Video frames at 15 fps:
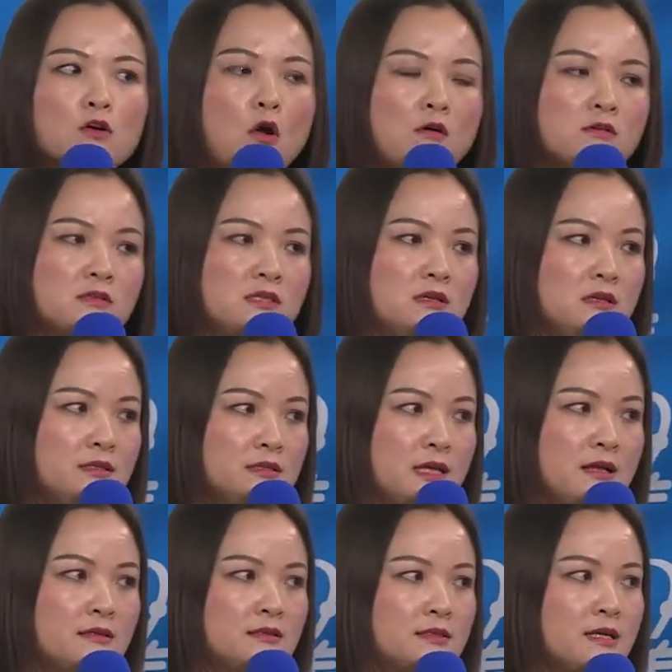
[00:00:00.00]
公司
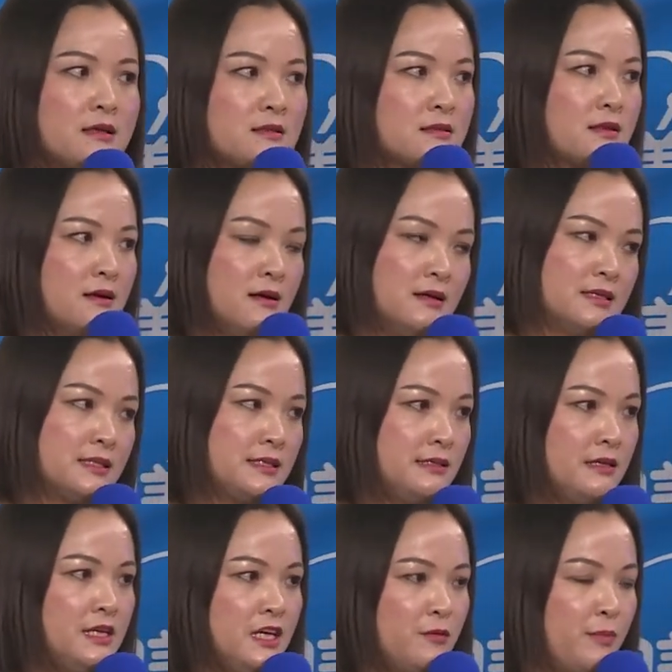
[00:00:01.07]
真正的
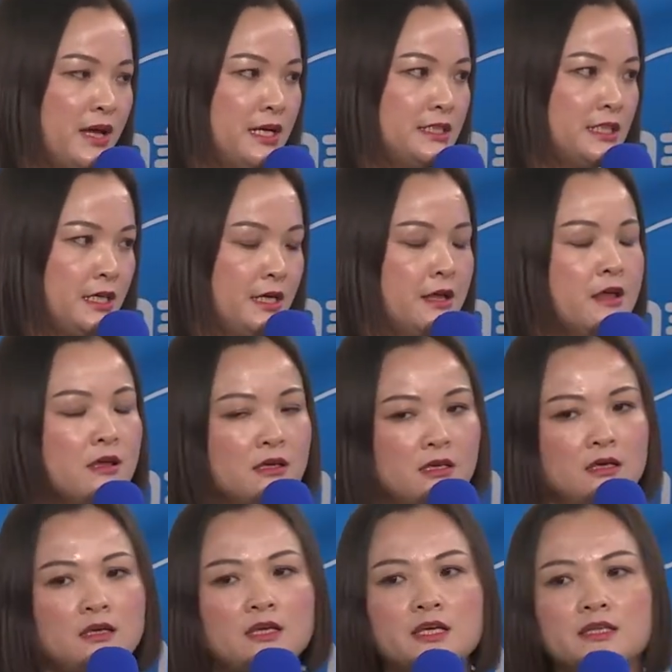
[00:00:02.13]
实力背景，
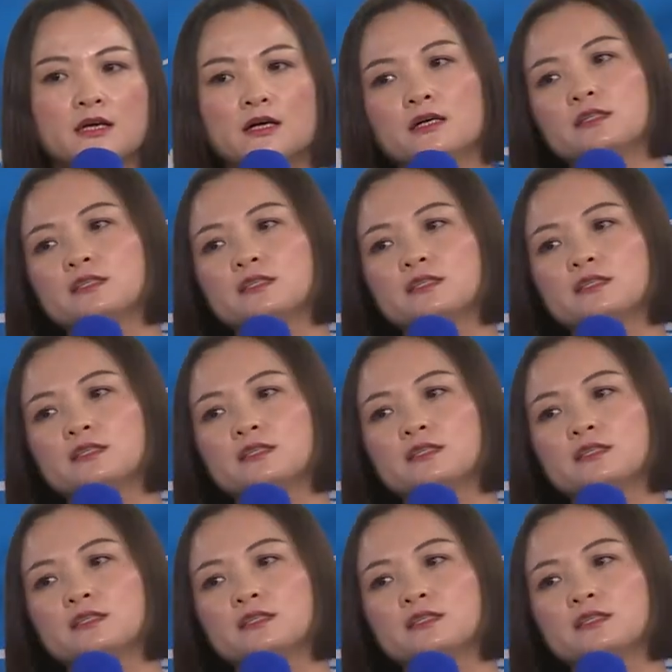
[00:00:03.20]
一一的